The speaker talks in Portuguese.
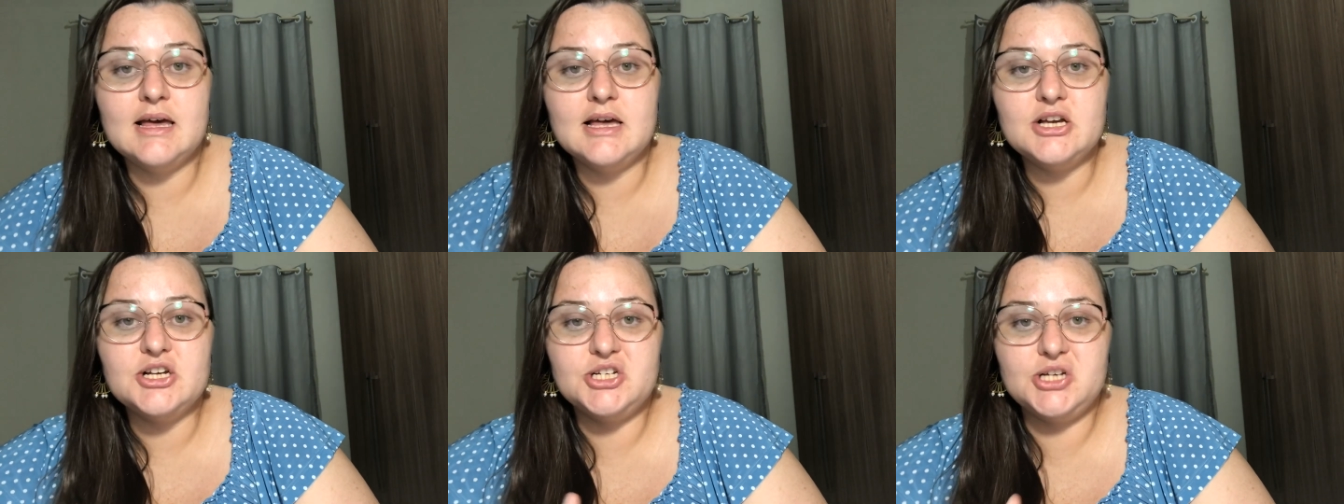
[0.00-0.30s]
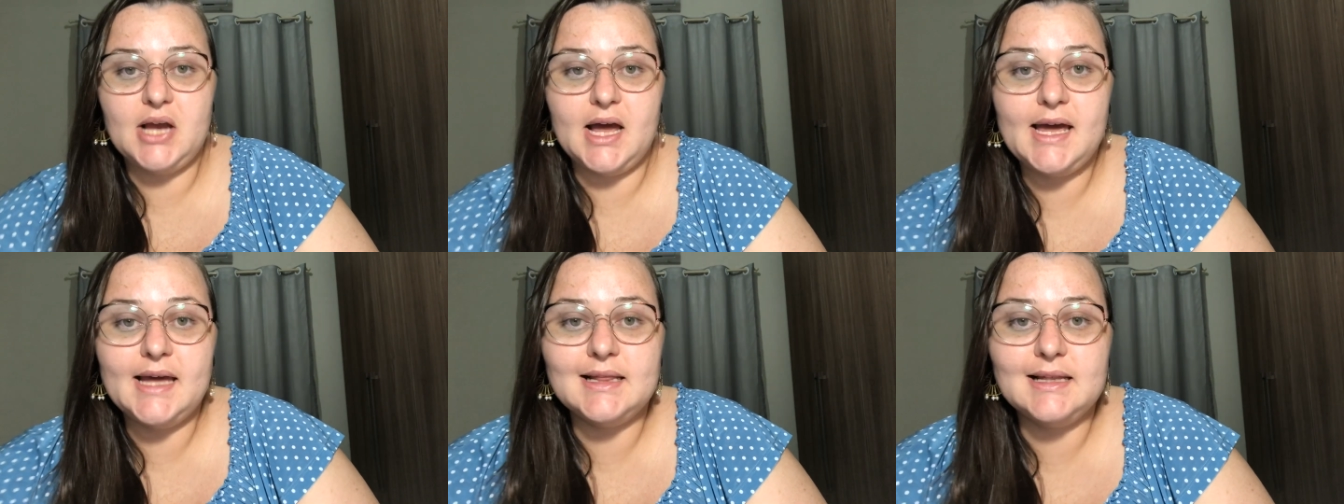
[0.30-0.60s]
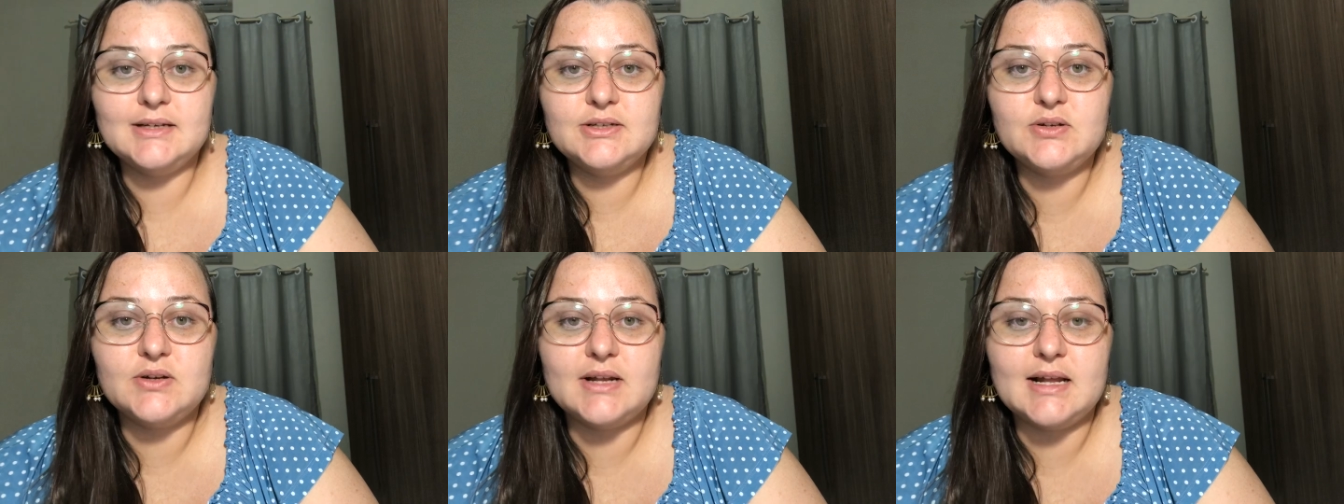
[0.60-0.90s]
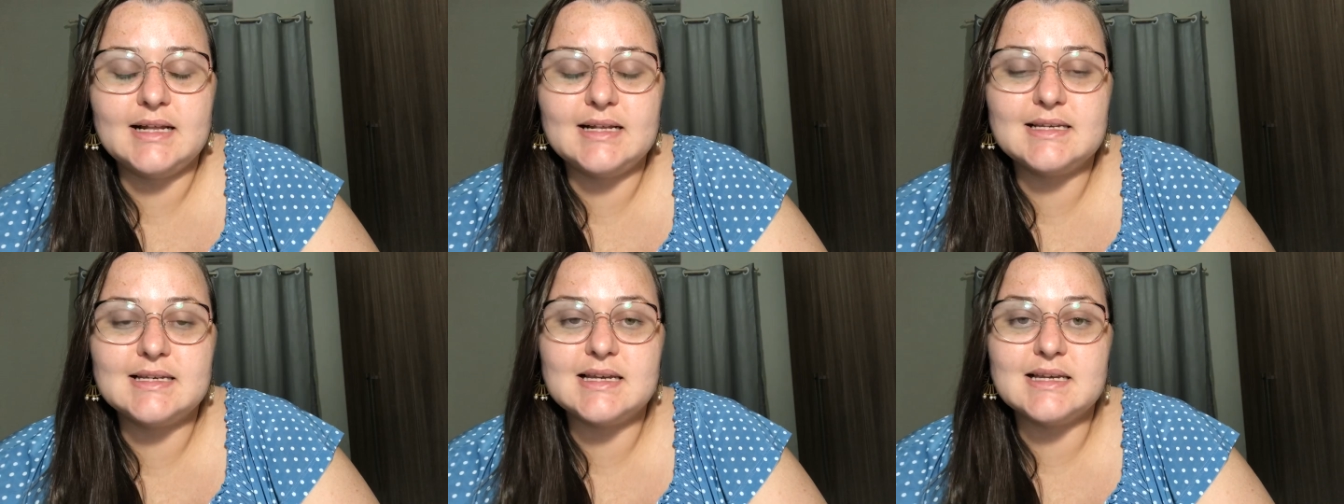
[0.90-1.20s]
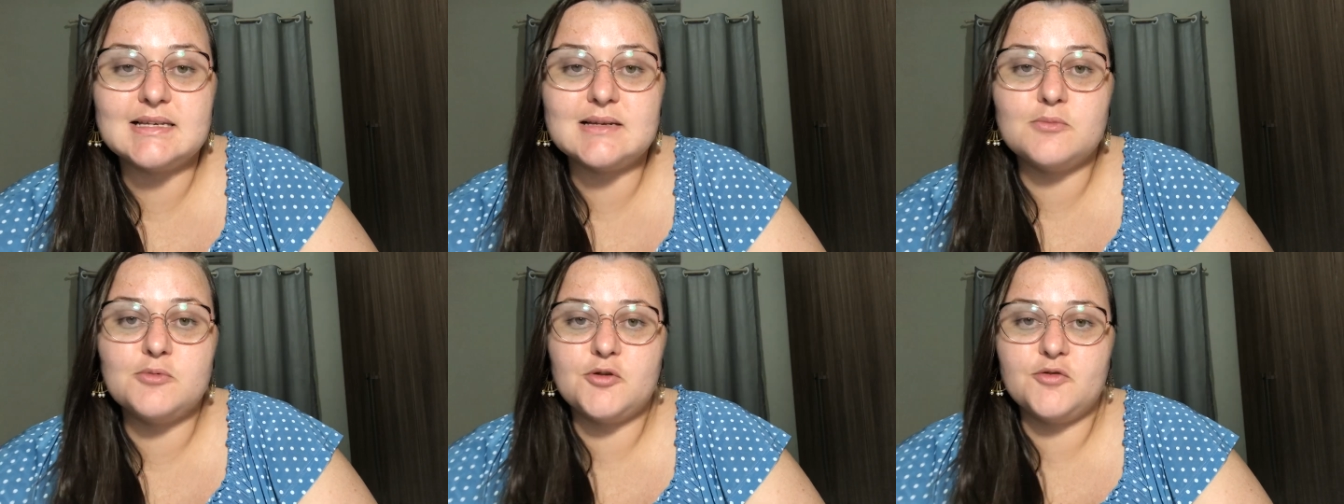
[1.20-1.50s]
já relacionadas a
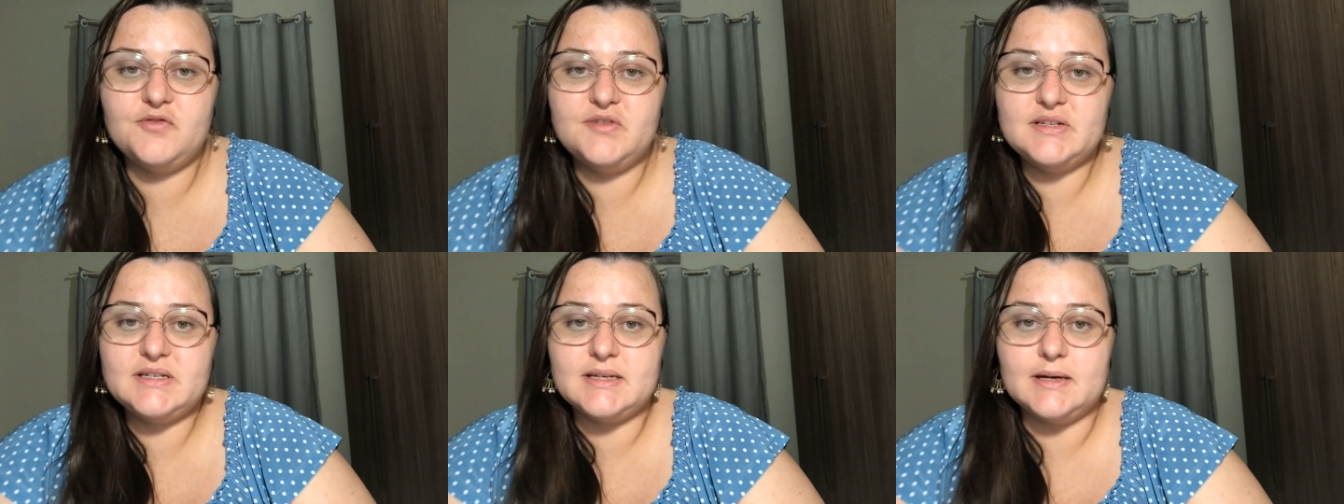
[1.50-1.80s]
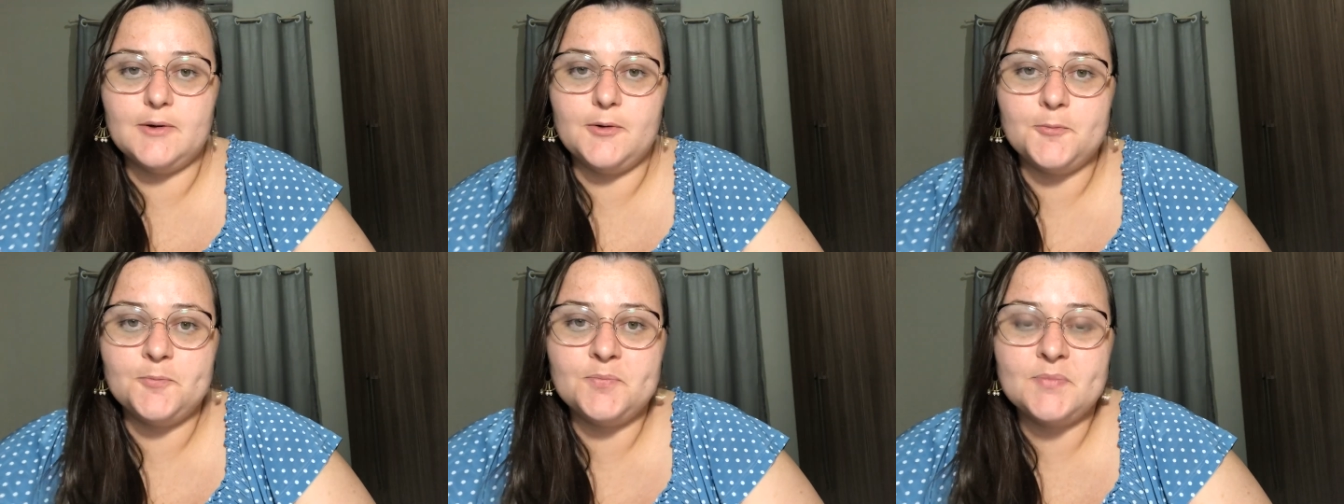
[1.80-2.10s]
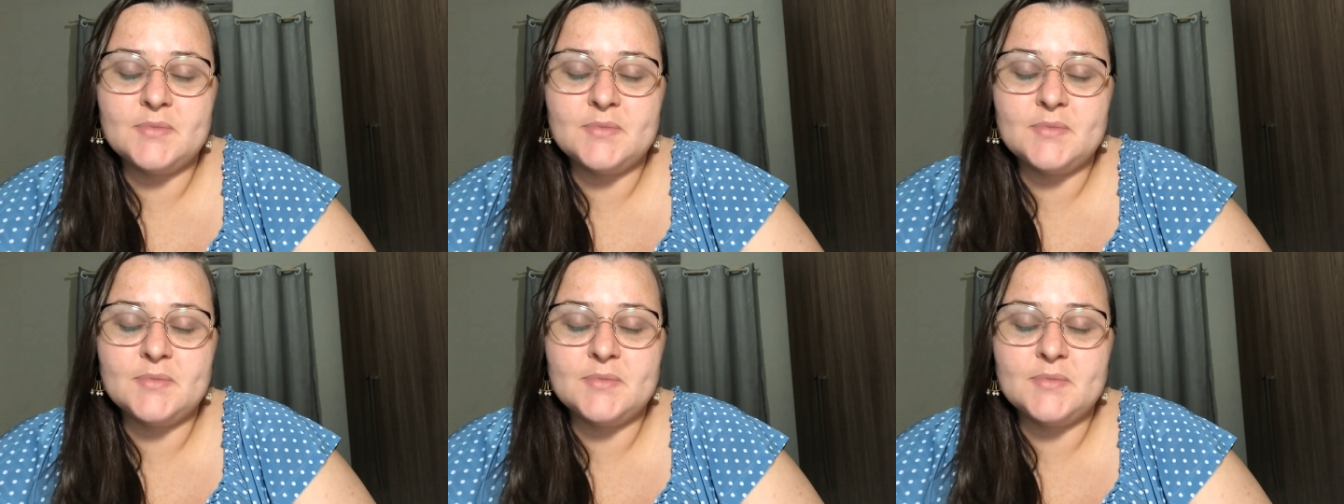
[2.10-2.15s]
essa profissão.